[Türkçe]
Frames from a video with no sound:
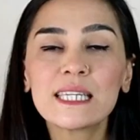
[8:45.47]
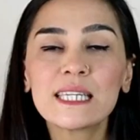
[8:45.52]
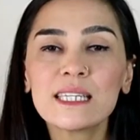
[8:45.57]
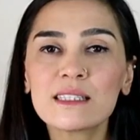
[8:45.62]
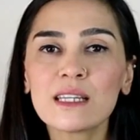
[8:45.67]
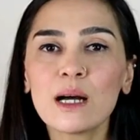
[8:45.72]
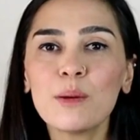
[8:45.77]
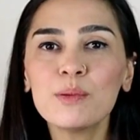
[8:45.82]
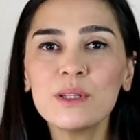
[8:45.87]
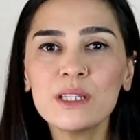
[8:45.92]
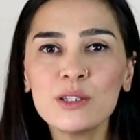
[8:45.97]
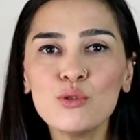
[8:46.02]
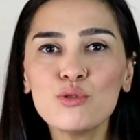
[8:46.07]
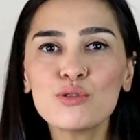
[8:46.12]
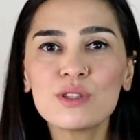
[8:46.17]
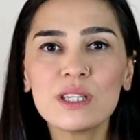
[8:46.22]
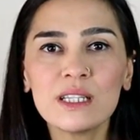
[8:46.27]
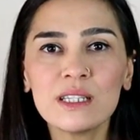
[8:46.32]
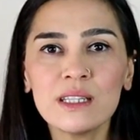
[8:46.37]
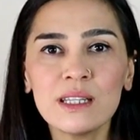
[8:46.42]
Kitapları
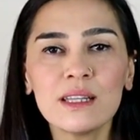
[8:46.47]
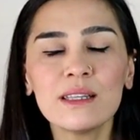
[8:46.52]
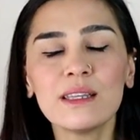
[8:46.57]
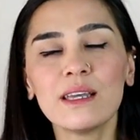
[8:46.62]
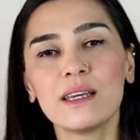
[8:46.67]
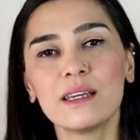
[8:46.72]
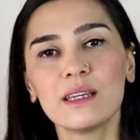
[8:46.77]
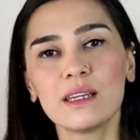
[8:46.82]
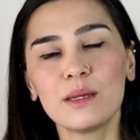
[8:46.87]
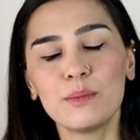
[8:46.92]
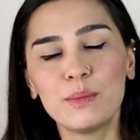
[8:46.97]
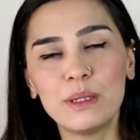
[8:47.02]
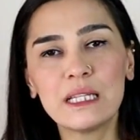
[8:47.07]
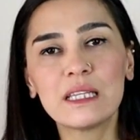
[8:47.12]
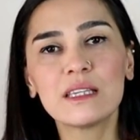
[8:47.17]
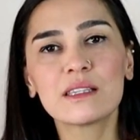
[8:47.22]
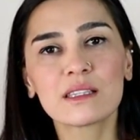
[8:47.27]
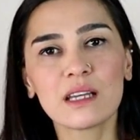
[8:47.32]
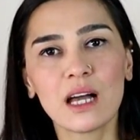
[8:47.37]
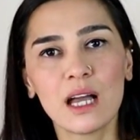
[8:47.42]
üzerine de
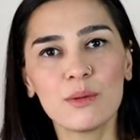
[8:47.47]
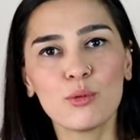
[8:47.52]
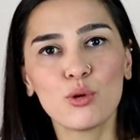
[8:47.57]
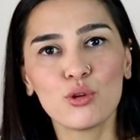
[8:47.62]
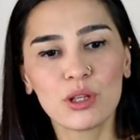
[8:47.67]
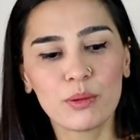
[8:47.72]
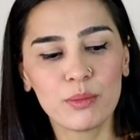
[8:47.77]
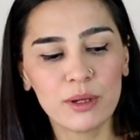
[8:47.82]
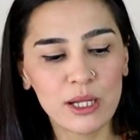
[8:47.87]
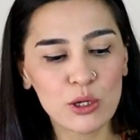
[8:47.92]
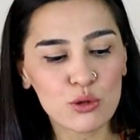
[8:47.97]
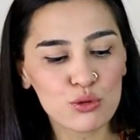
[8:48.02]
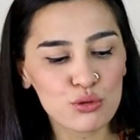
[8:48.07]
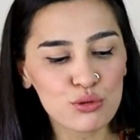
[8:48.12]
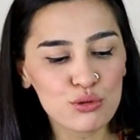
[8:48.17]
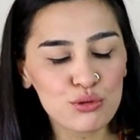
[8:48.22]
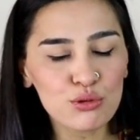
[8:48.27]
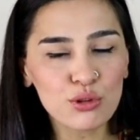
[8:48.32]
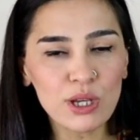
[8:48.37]
bilgi sahibi olabiliyorsunuz.